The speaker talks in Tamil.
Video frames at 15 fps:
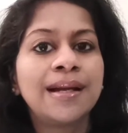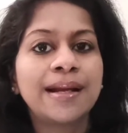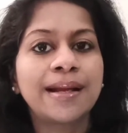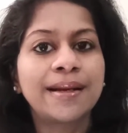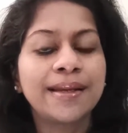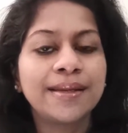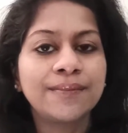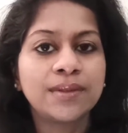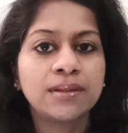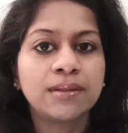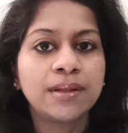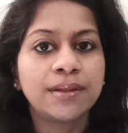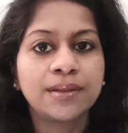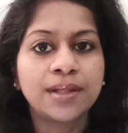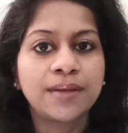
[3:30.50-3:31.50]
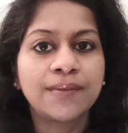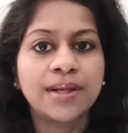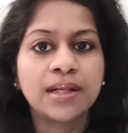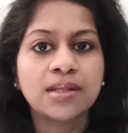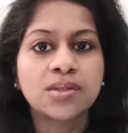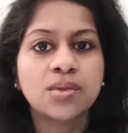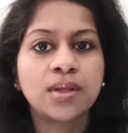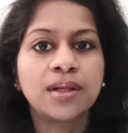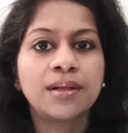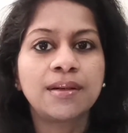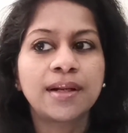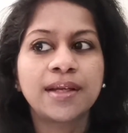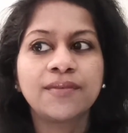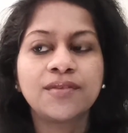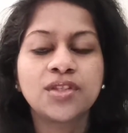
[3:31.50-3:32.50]
நிறைய வந்து எடுத்துக்க வேண்டாம் ஸோ அதனால்
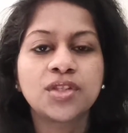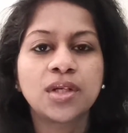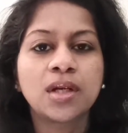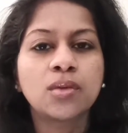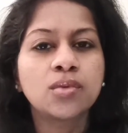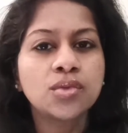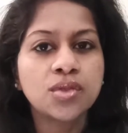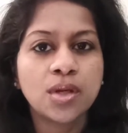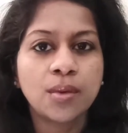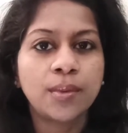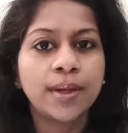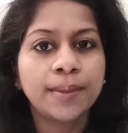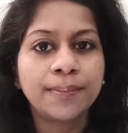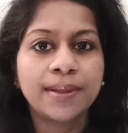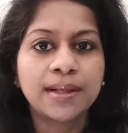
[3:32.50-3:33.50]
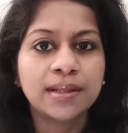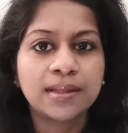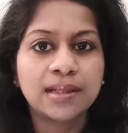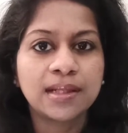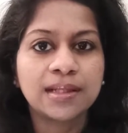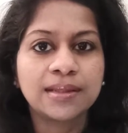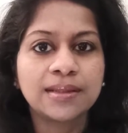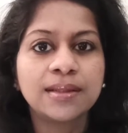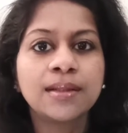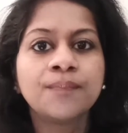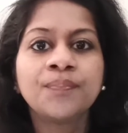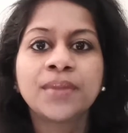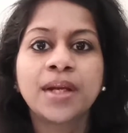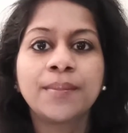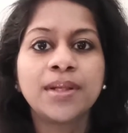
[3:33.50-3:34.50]
ட்ரை ஃபிஷ் எல்லாம் கொஞ்சம் அவாய்ட் பண்ணுறது நல்லது
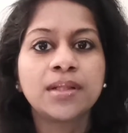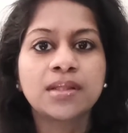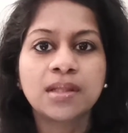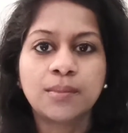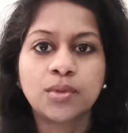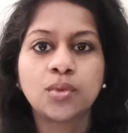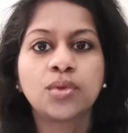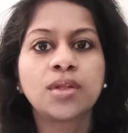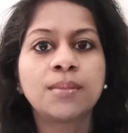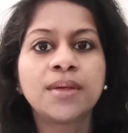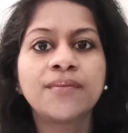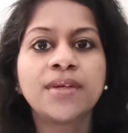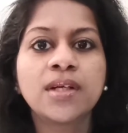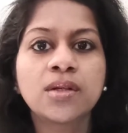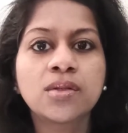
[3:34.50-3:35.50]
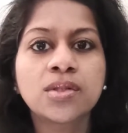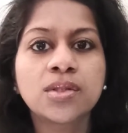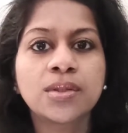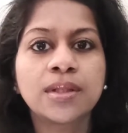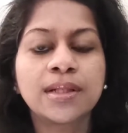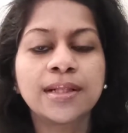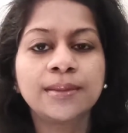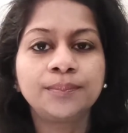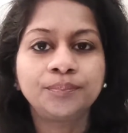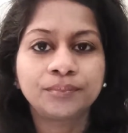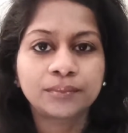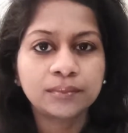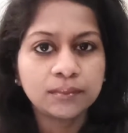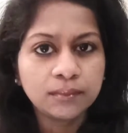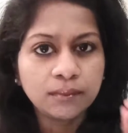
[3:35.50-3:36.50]
ஐ மீன் சுத்தமாக விடணும்னு சொல்லலை
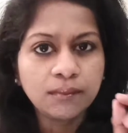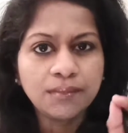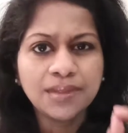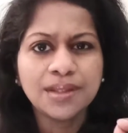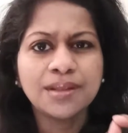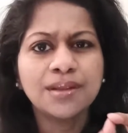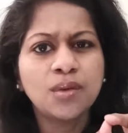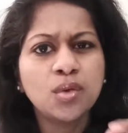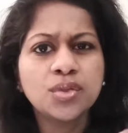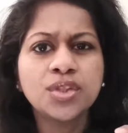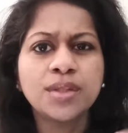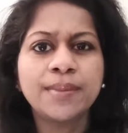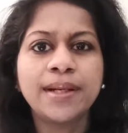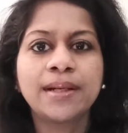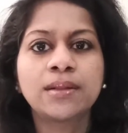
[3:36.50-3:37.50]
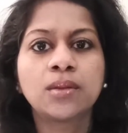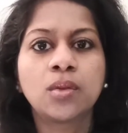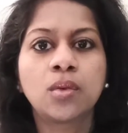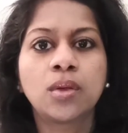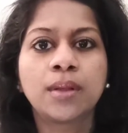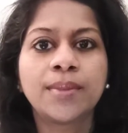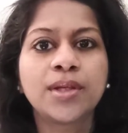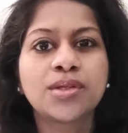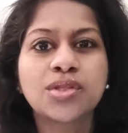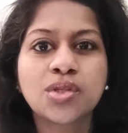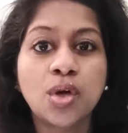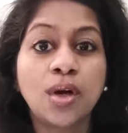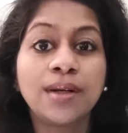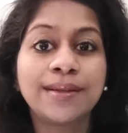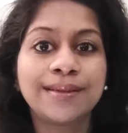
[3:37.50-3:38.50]
கொஞ்சமாக எடுத்துக்கோங்க பிகாஸ்
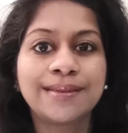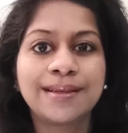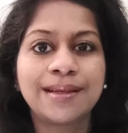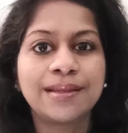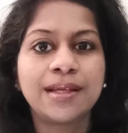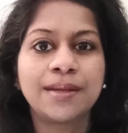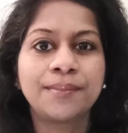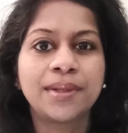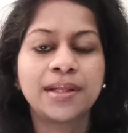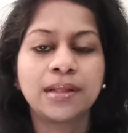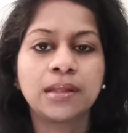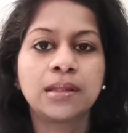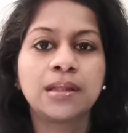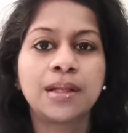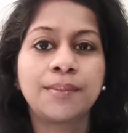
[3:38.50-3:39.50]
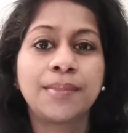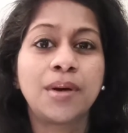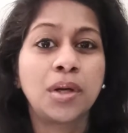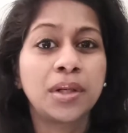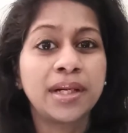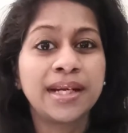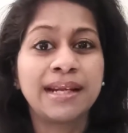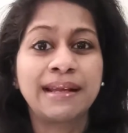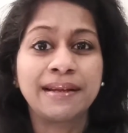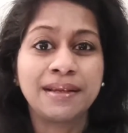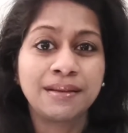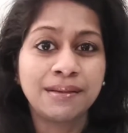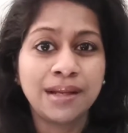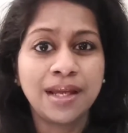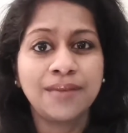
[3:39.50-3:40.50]
சால்ட் அதில் அதிகமாக இருக்குது நம்ம ஆல்ரெடி நிறைய
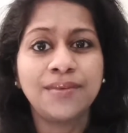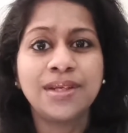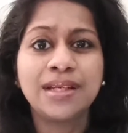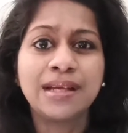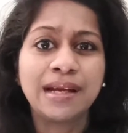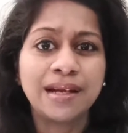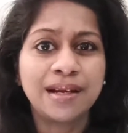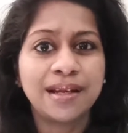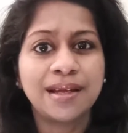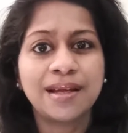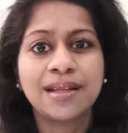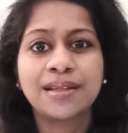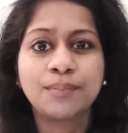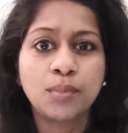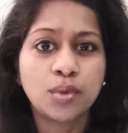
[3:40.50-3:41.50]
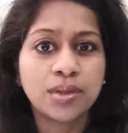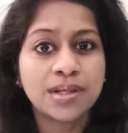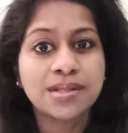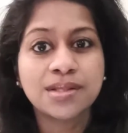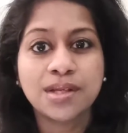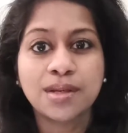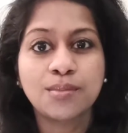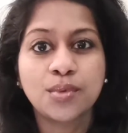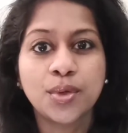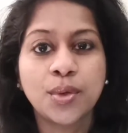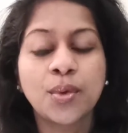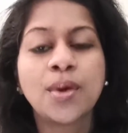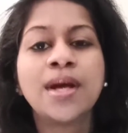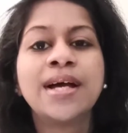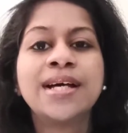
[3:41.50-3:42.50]
கிரேவி எண்ணெய் அதை போட்டு தான் செய்ய
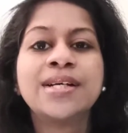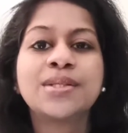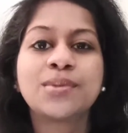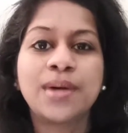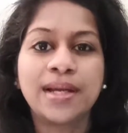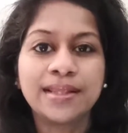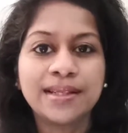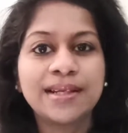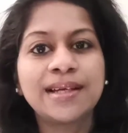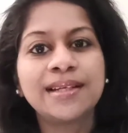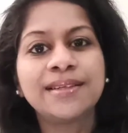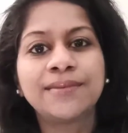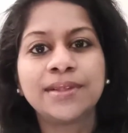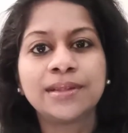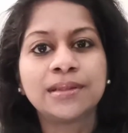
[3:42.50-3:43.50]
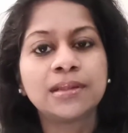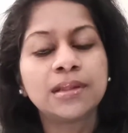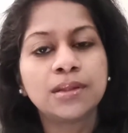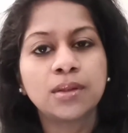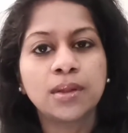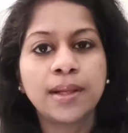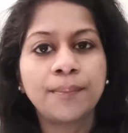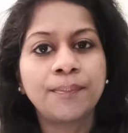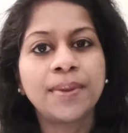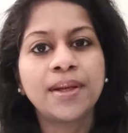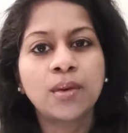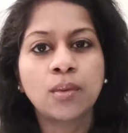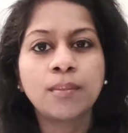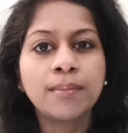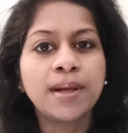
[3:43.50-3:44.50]
முடியும் ஸோ அதனால் வந்து அது எப்போ
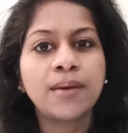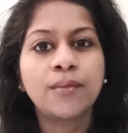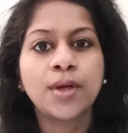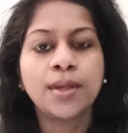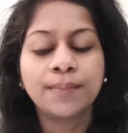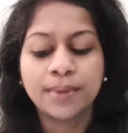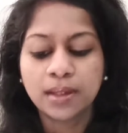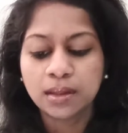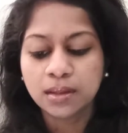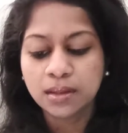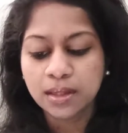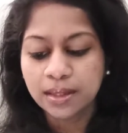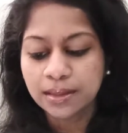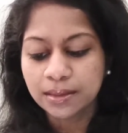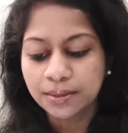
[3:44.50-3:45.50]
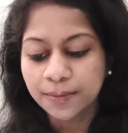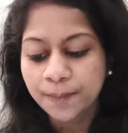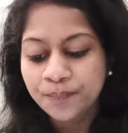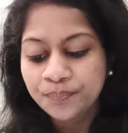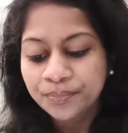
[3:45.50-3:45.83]
ரொம்ப அவாய்ட் பண்ணுறது நல்லது